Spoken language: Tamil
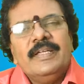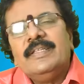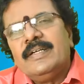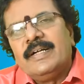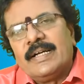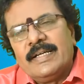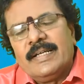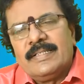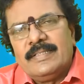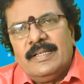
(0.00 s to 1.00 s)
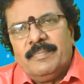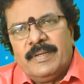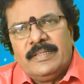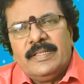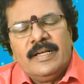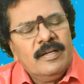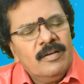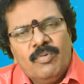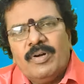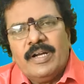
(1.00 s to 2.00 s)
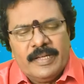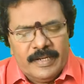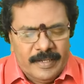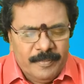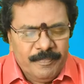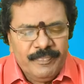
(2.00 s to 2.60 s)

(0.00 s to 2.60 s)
இது கடகராசியில் பிறந்த உங்களுக்கு இருக்கு